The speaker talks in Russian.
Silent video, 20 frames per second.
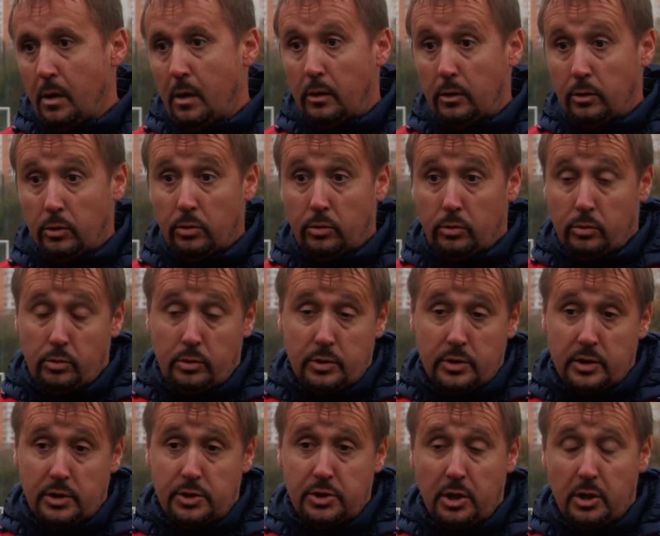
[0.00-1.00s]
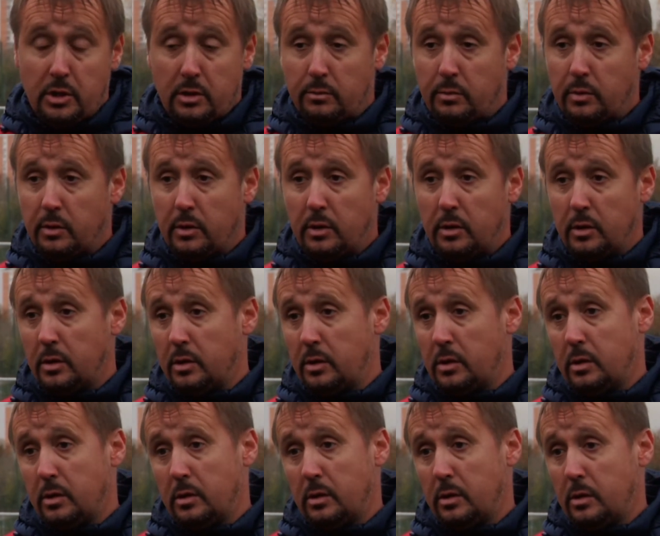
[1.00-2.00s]
Ну, изначально
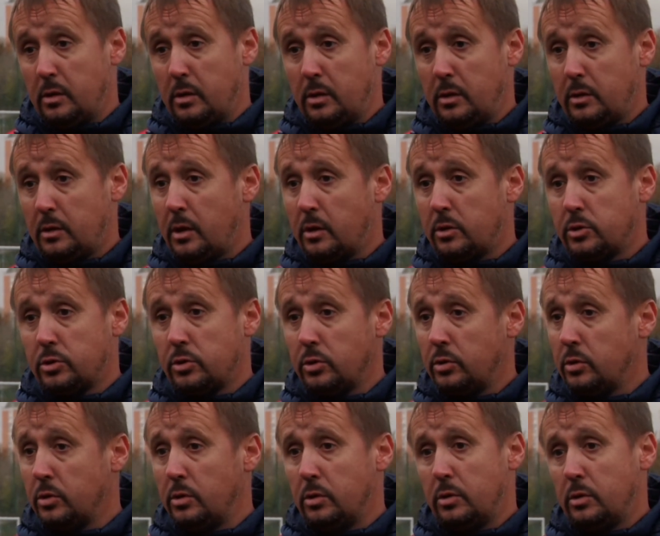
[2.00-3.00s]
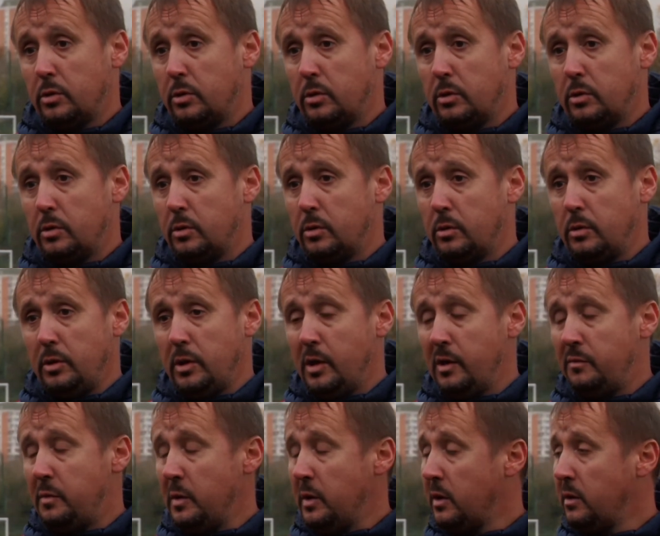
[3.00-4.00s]
было э, так, что я и
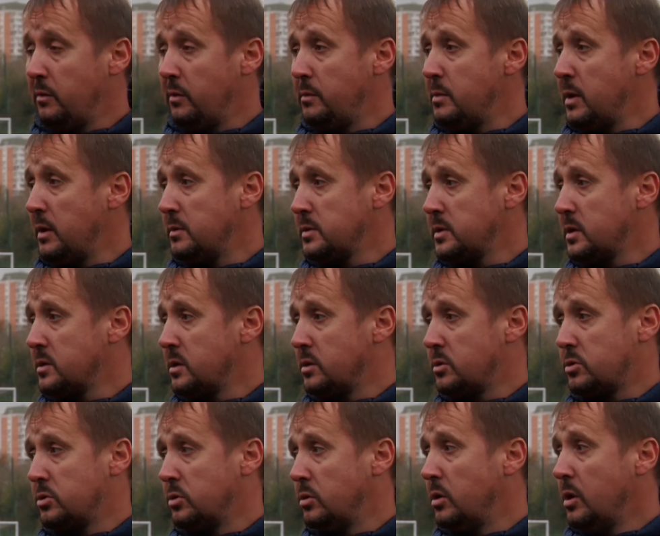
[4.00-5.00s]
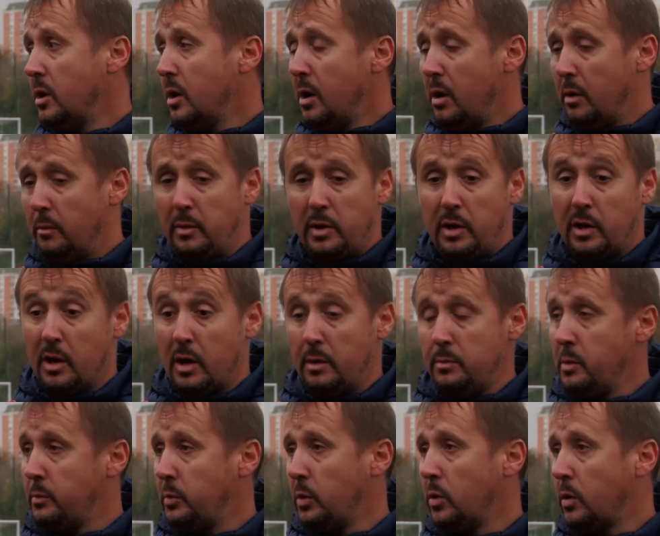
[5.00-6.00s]
в перерыве ребятам сказал, что мы играем
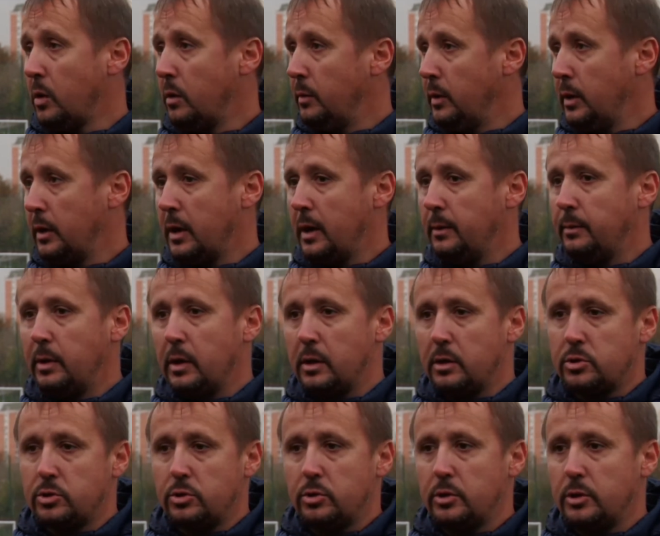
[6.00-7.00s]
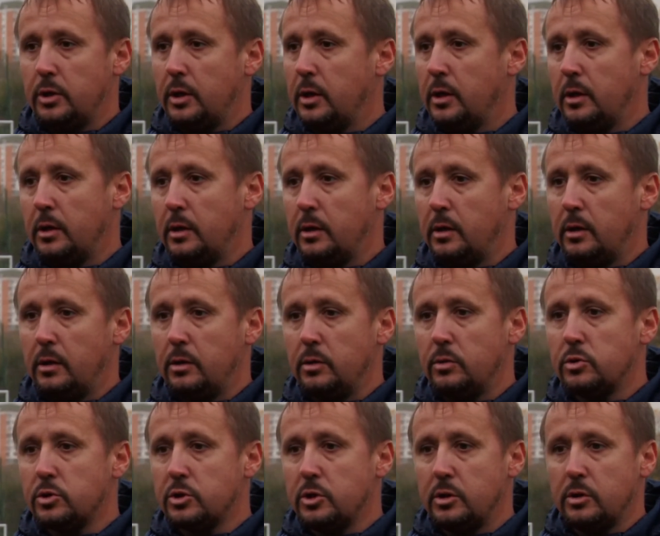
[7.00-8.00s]
неплохо, мы играем хорошо, да,
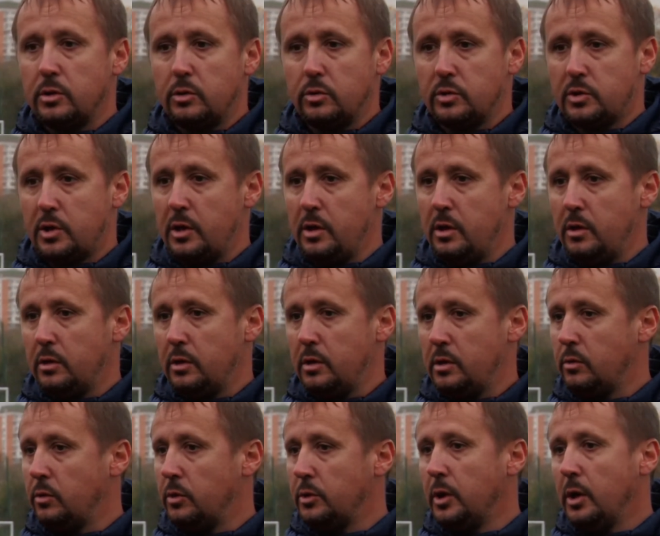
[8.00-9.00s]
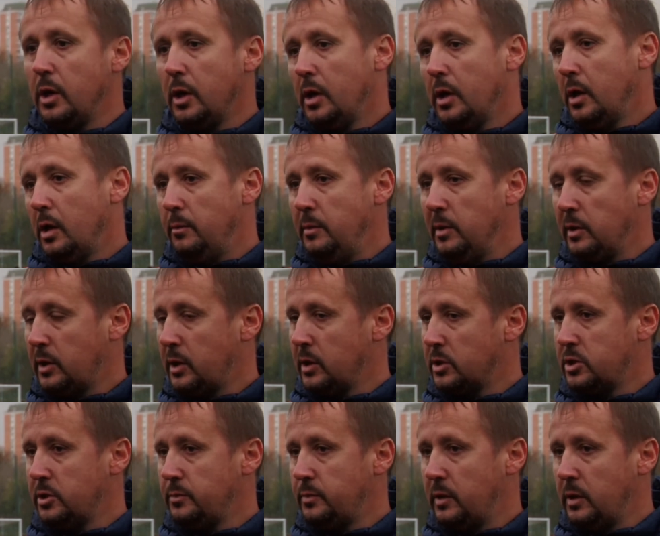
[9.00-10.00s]
нужно устранить эти вот мелкие
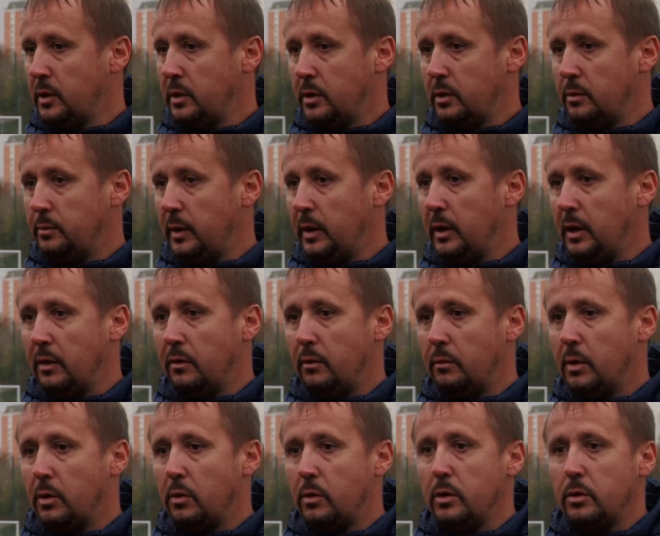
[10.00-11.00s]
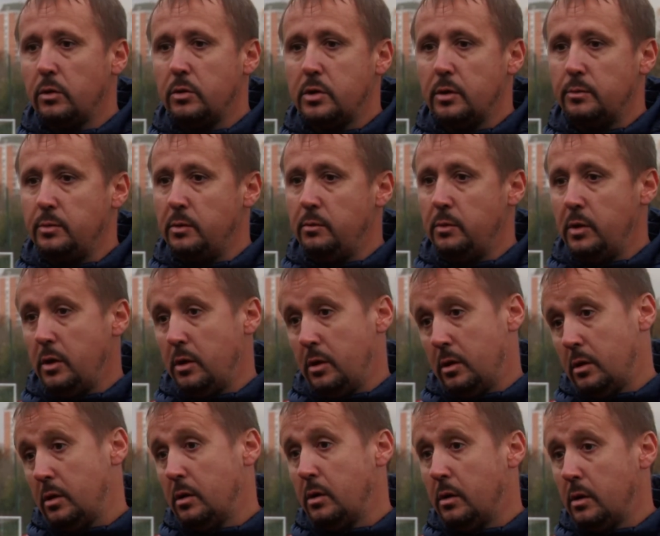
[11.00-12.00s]
ошибки при игре в обороне, но тем не
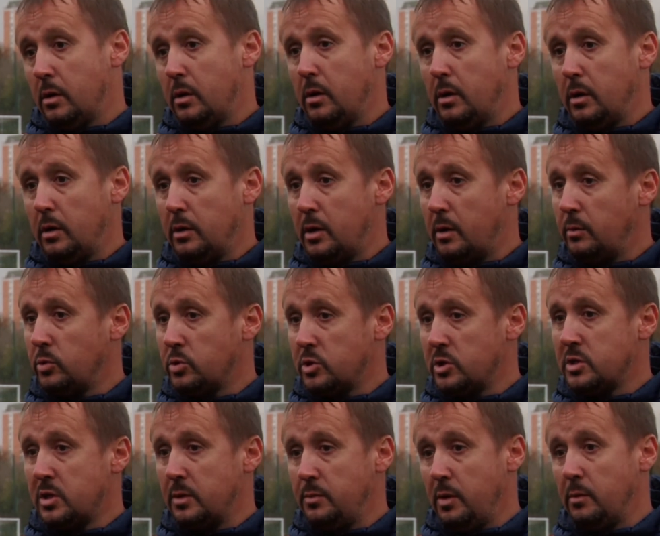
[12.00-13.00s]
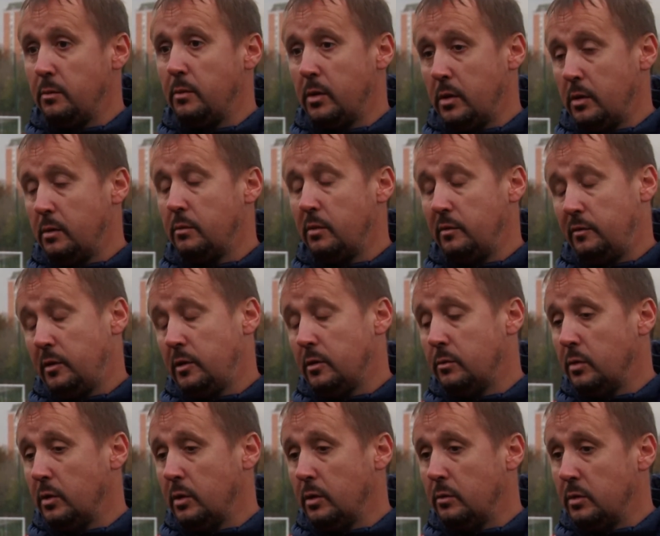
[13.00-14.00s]
менее э, нам нужно самим, мы, мы видно
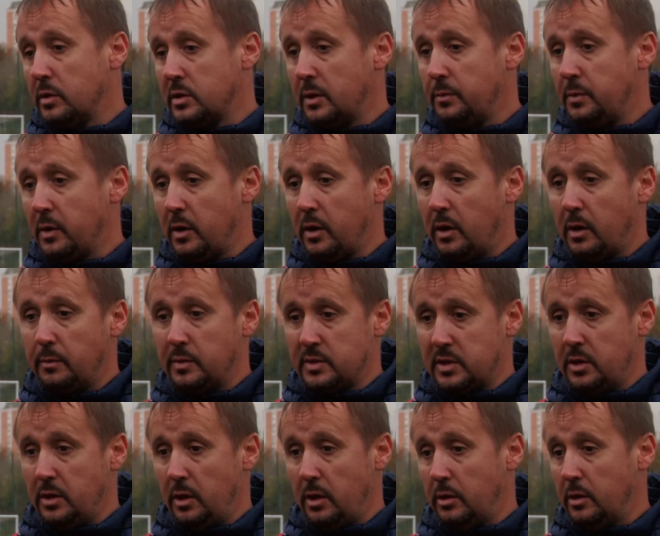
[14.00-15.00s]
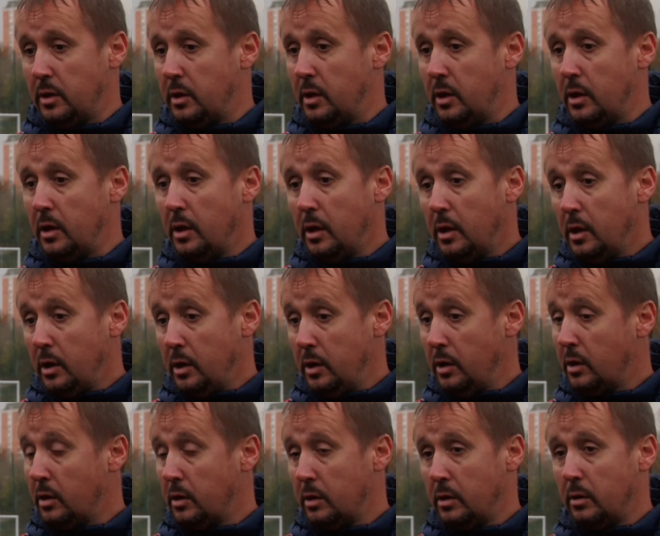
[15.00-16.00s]
было, мы соперника посадили на
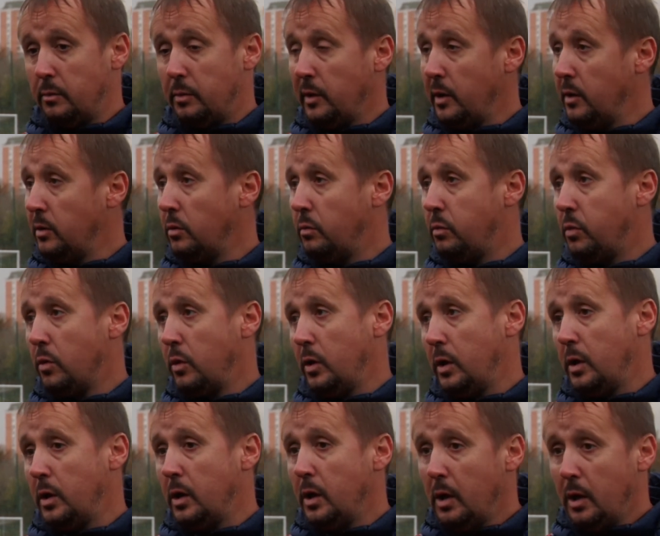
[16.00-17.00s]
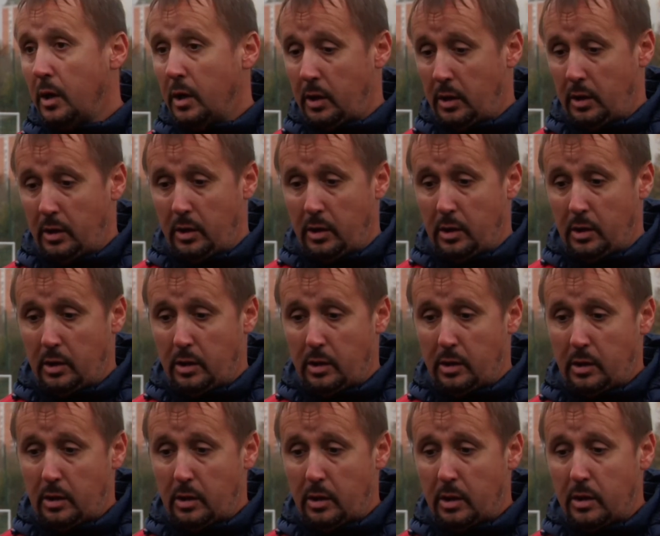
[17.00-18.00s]
их э, половину поля,
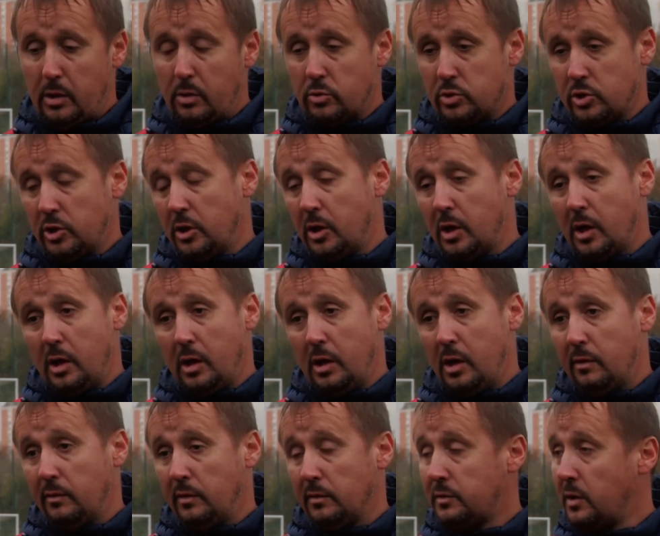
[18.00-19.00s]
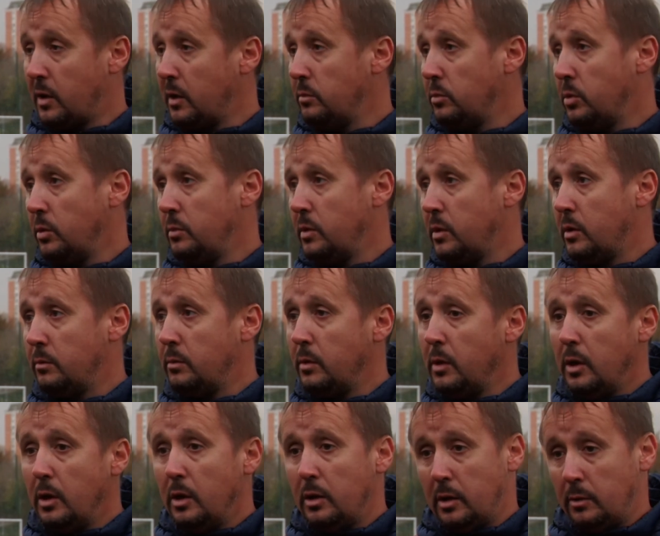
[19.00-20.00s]
и они уже играли явно вторым номером,
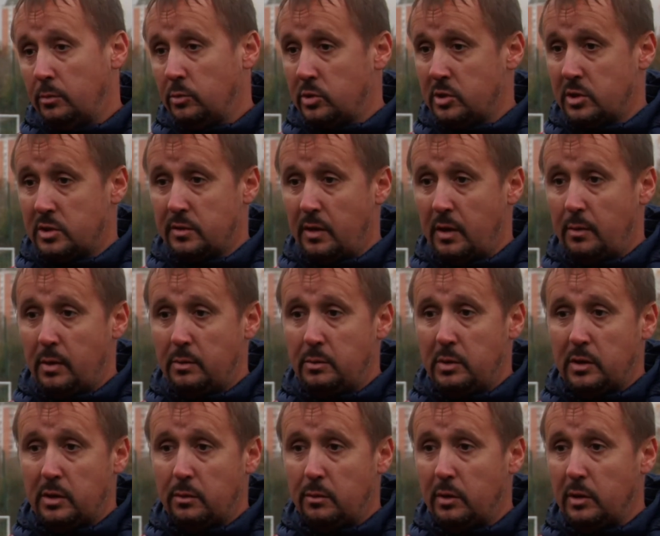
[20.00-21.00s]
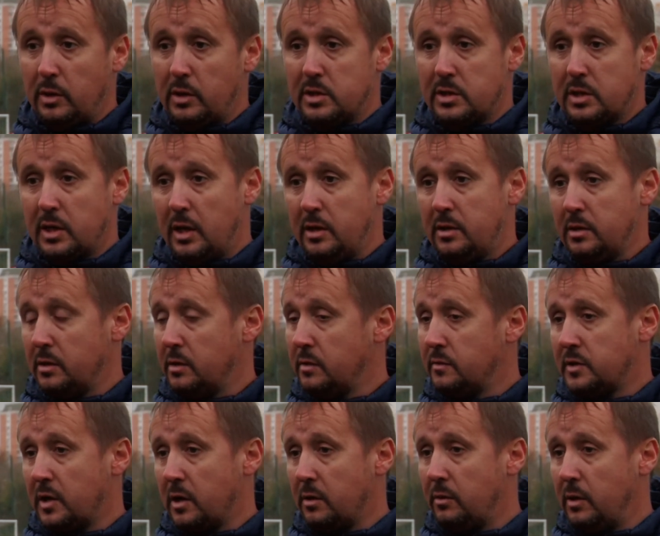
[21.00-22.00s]
нам нужно свои моменты было искать,
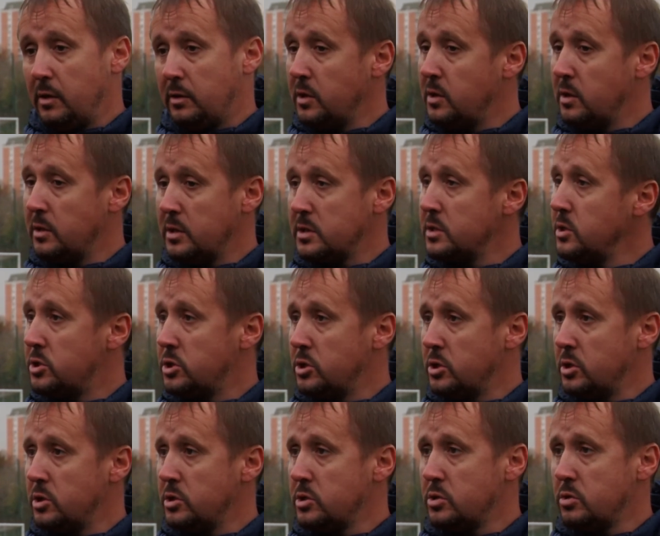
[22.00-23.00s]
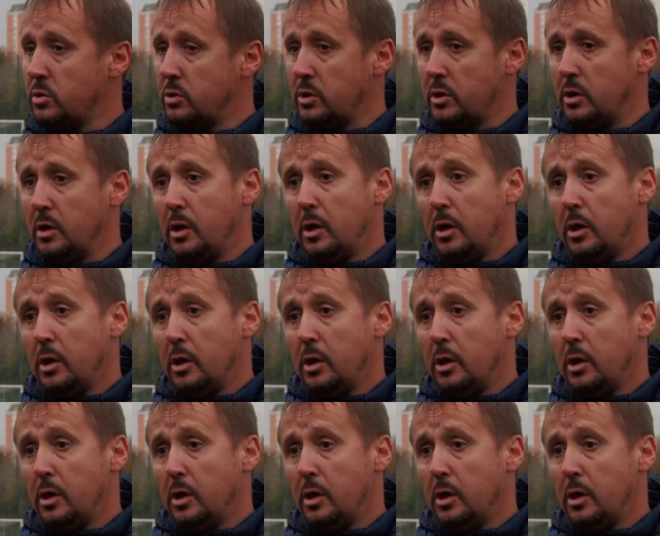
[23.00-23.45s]
вскрывать эти насыщенные зоны.